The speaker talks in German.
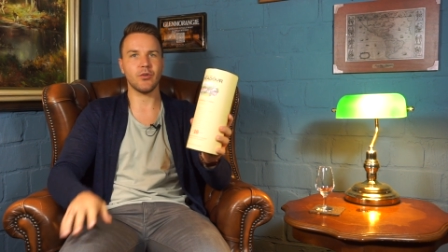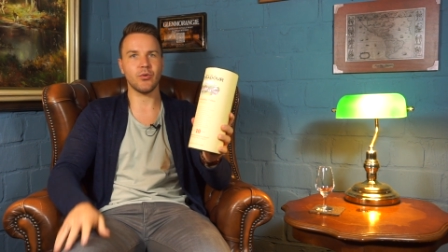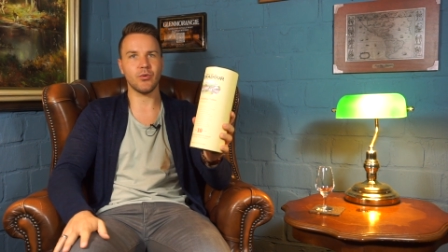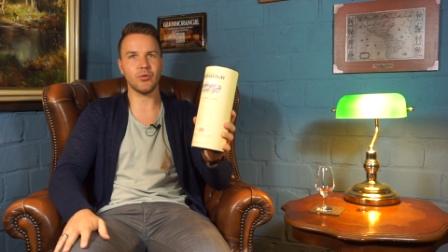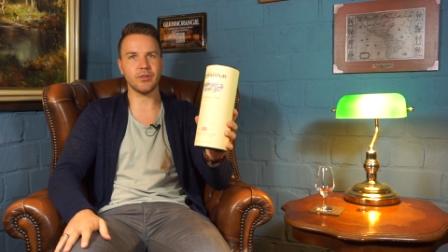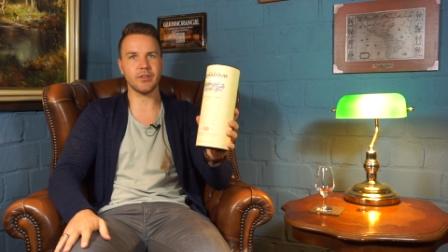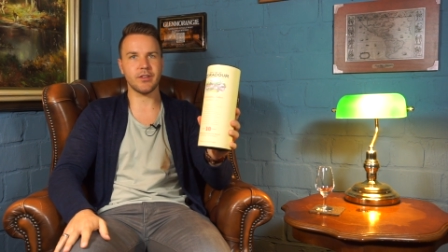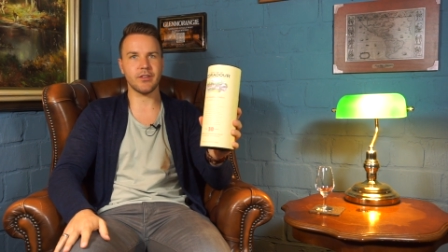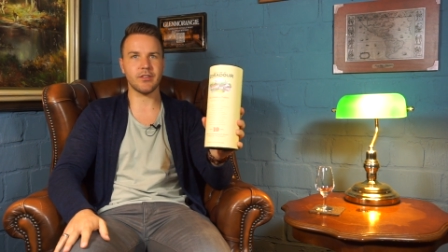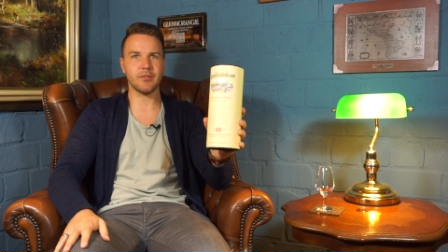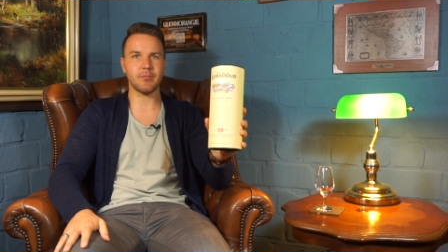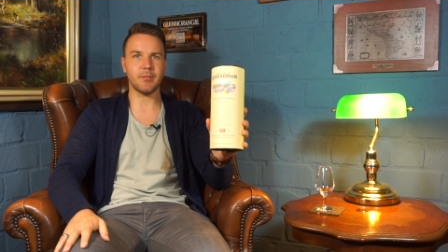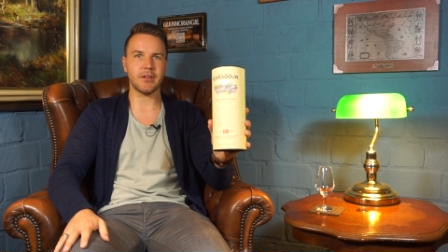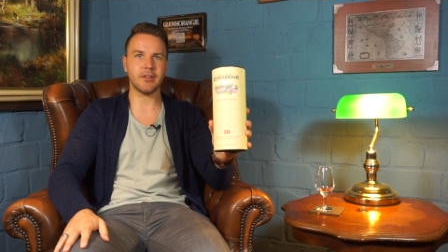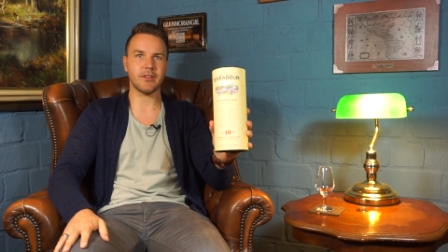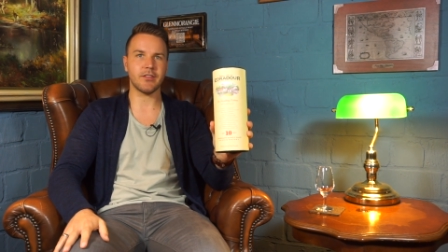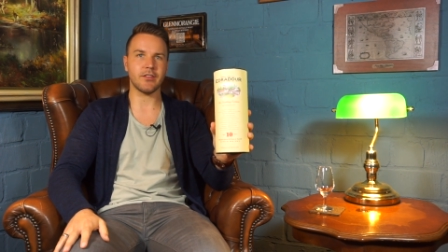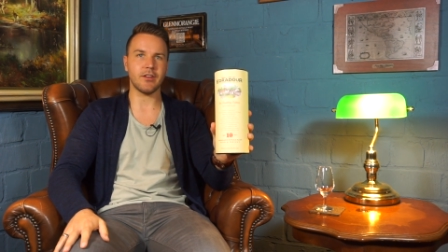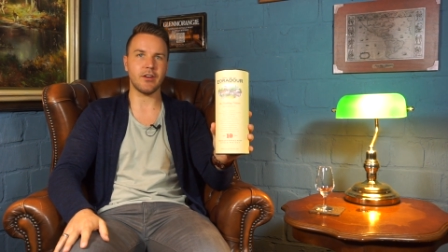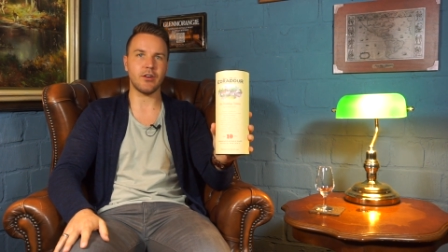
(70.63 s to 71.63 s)
Und dieses Mal
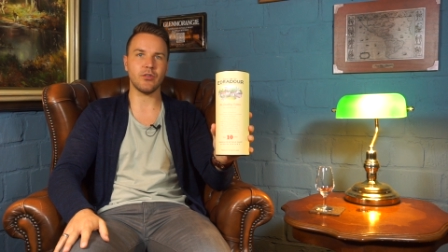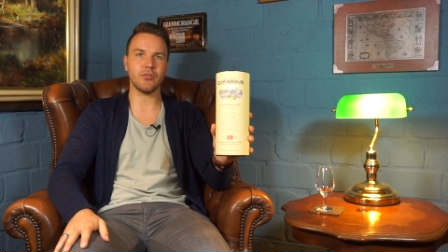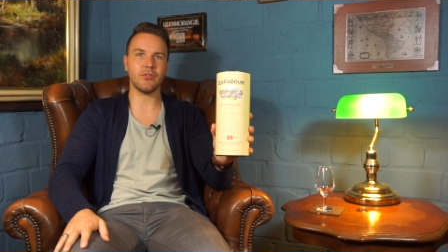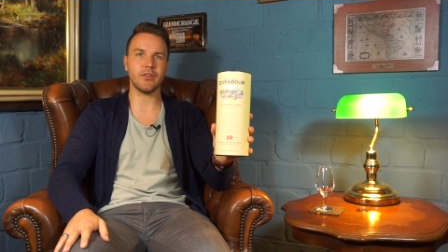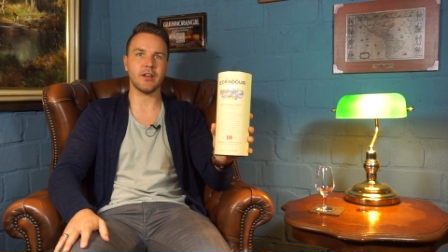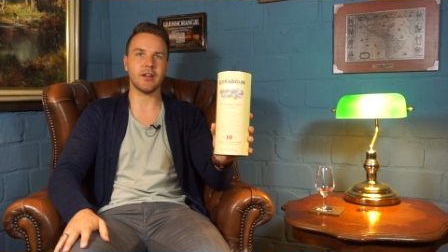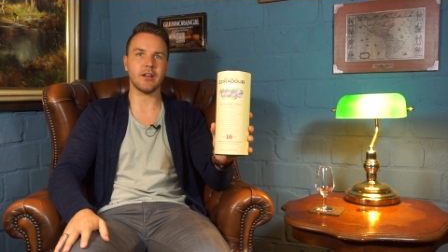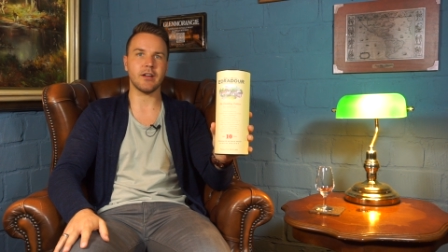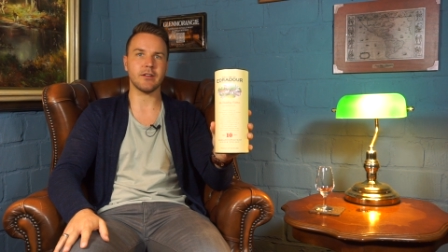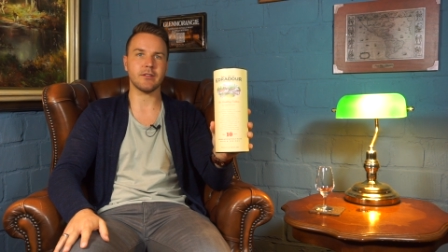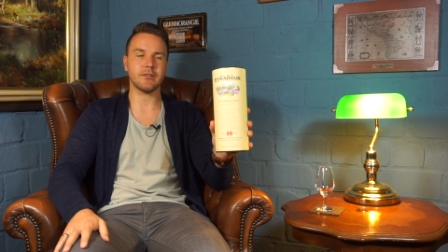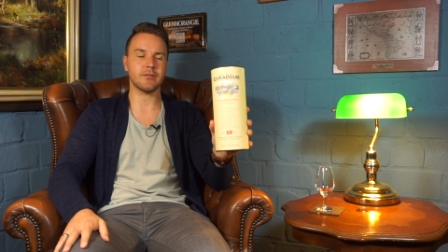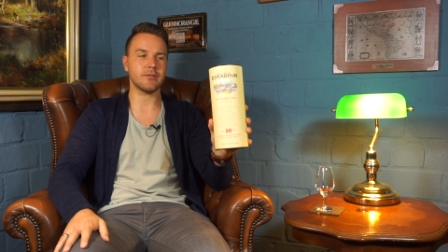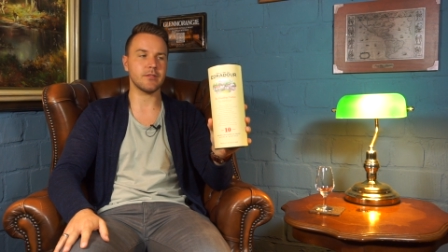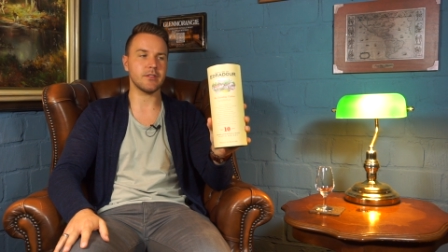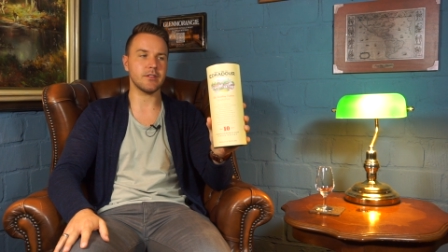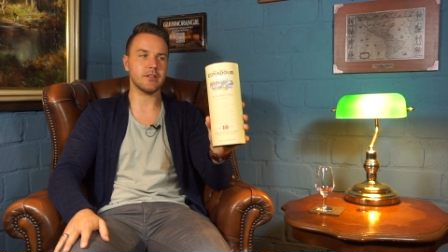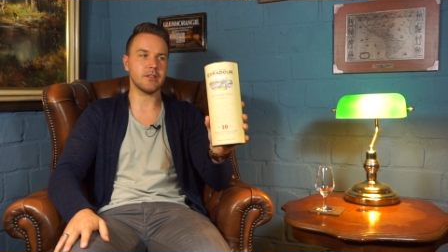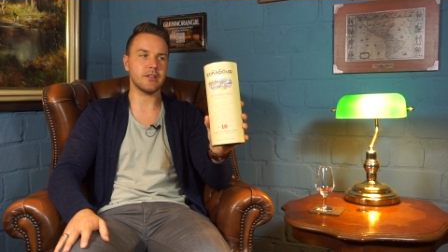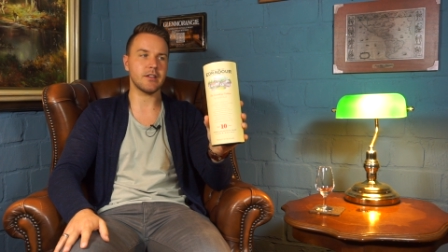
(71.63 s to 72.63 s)
ist es auch wieder.
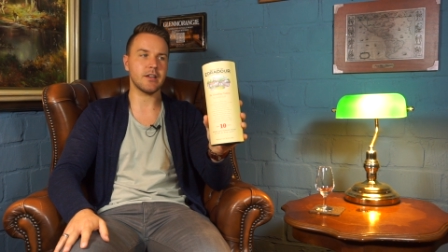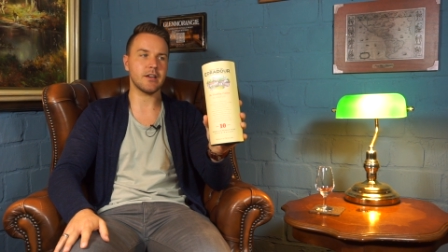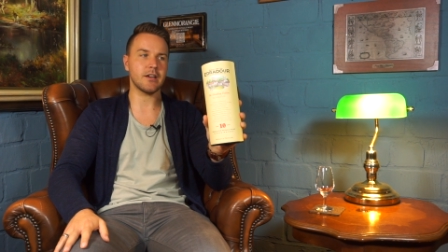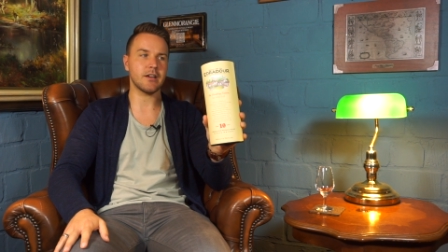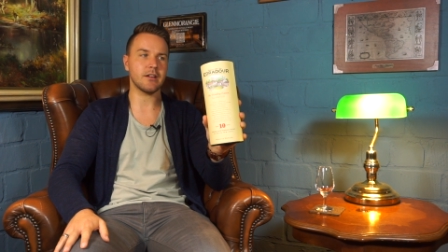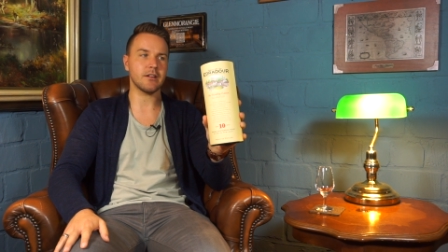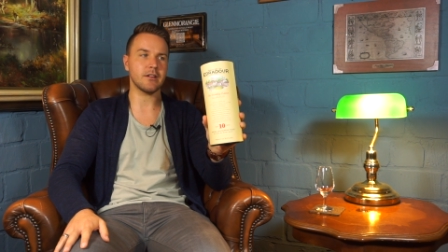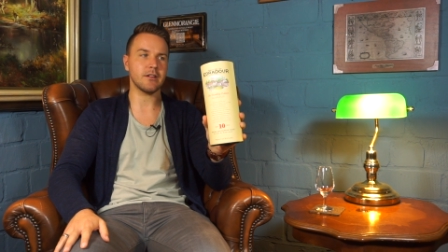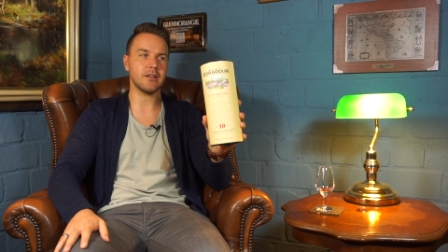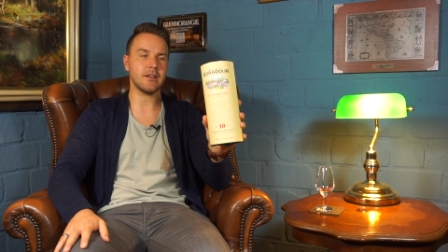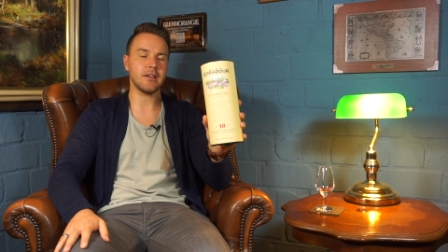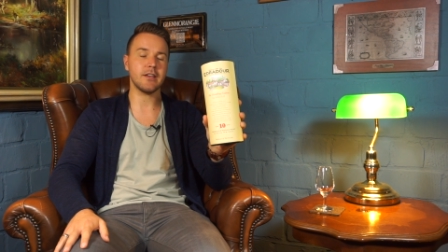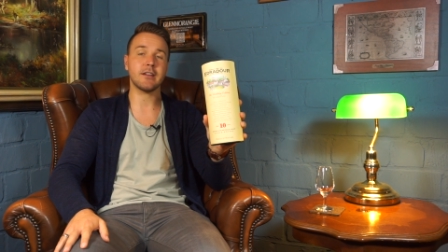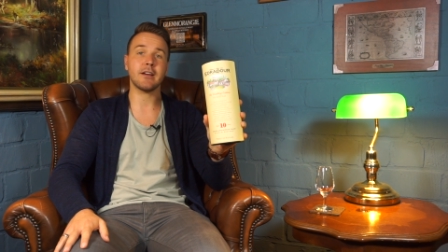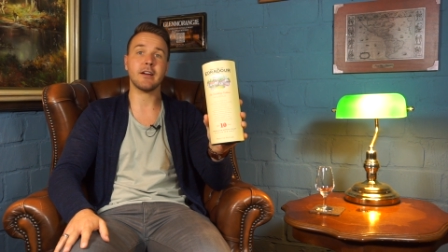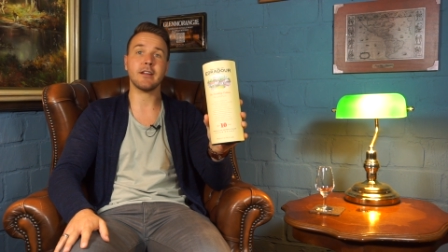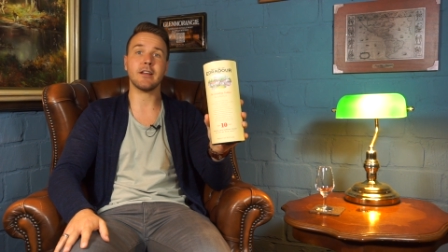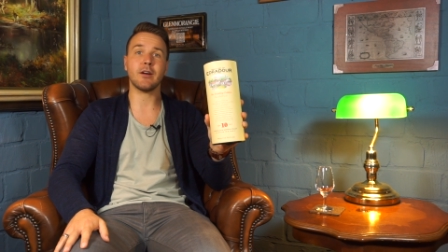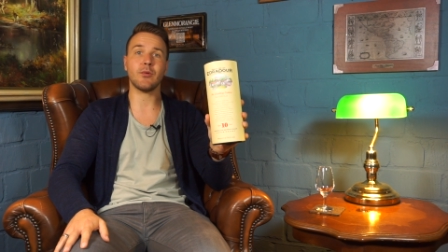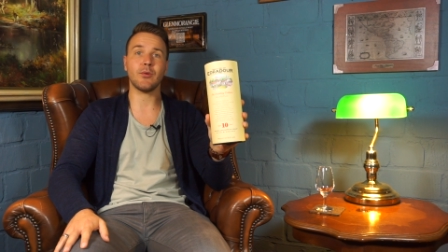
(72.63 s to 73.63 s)
Äh, der
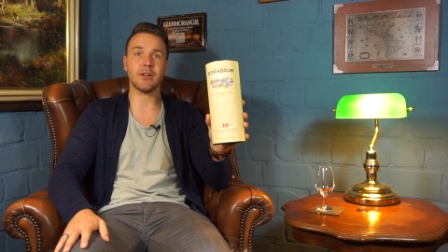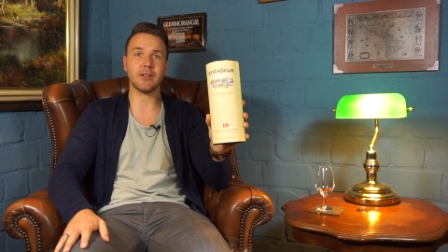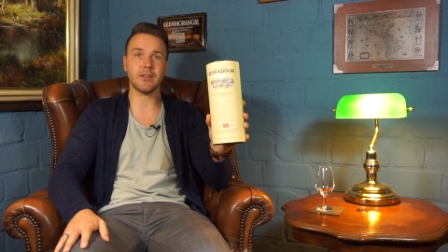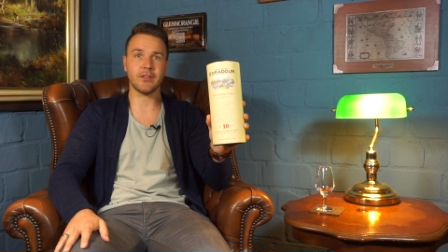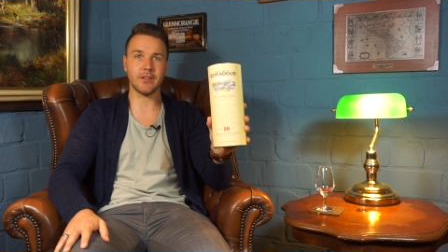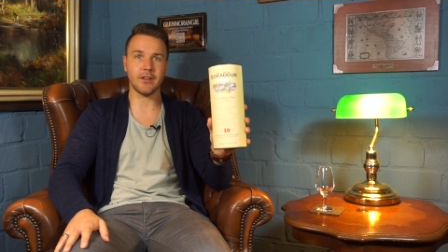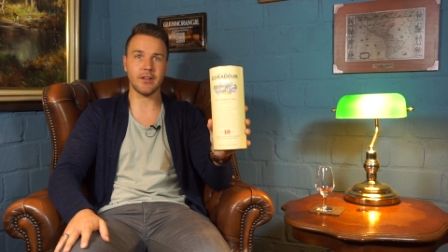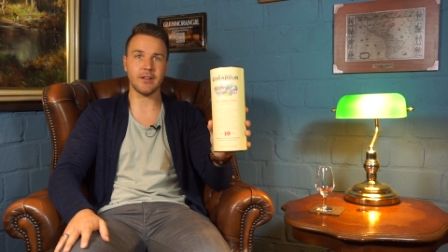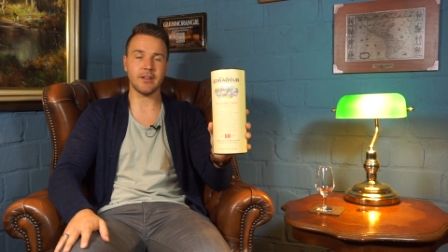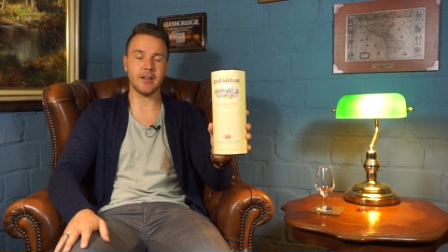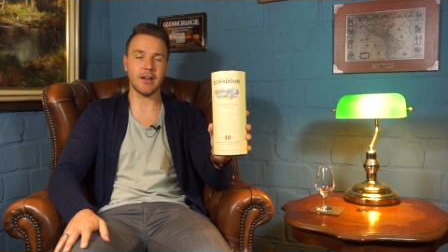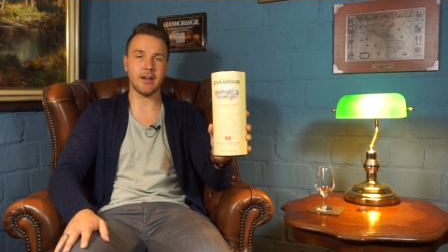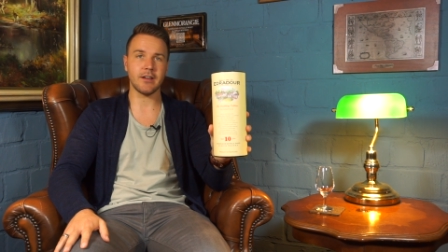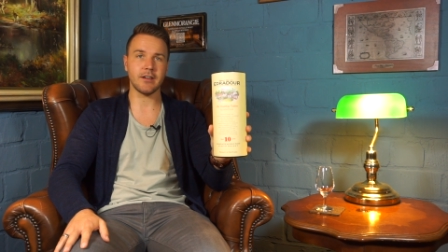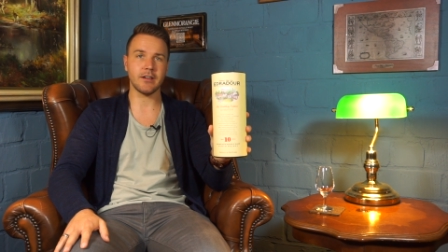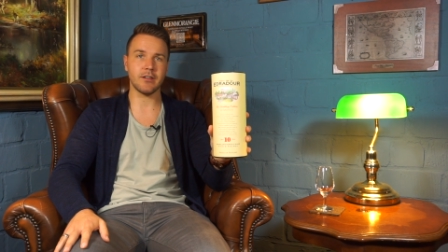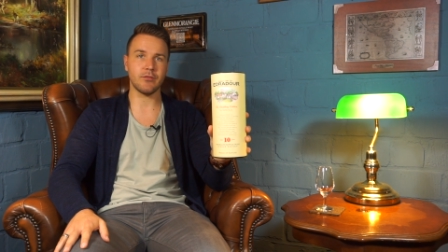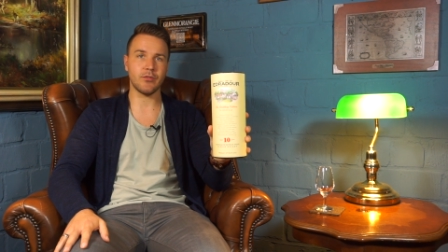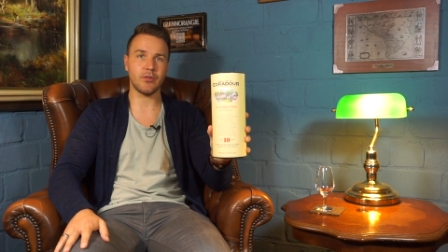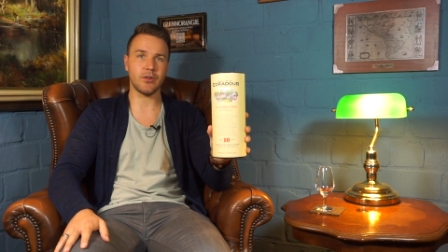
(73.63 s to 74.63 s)
Edra dauert zehn
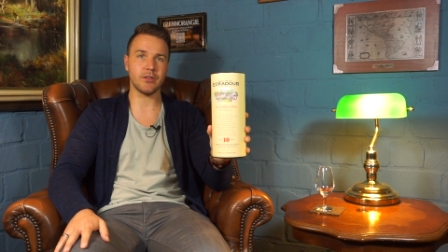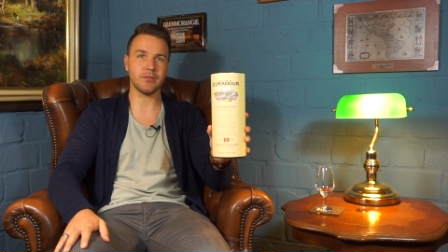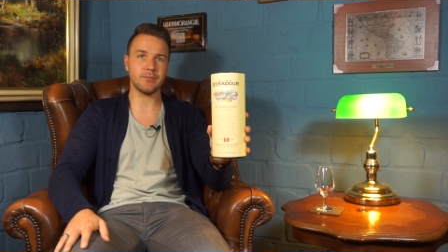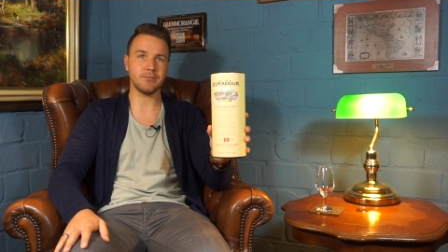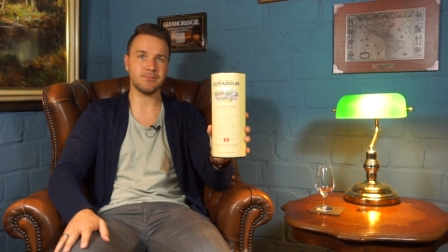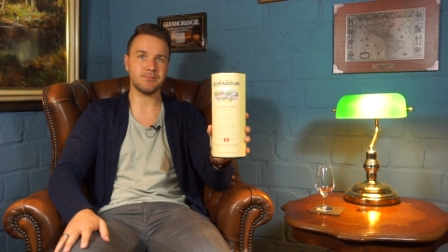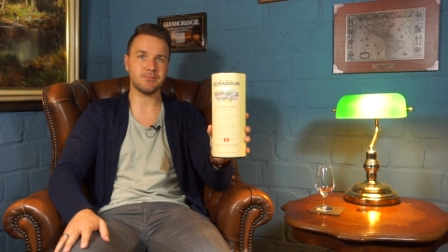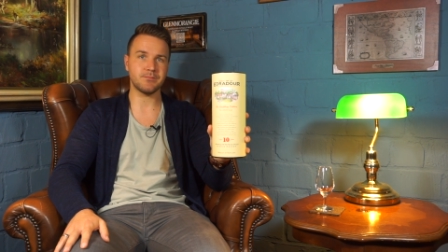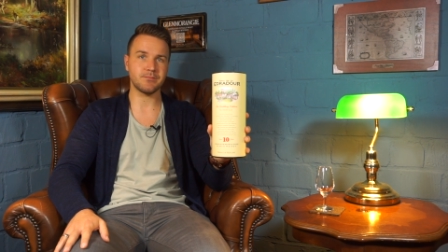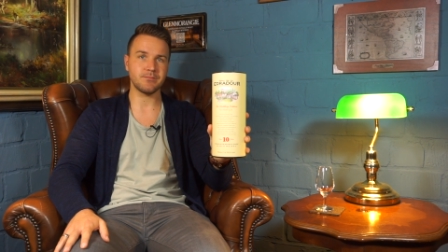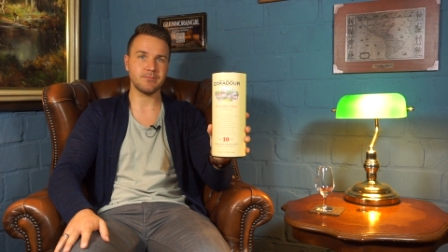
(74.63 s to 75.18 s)
Jahre geworden.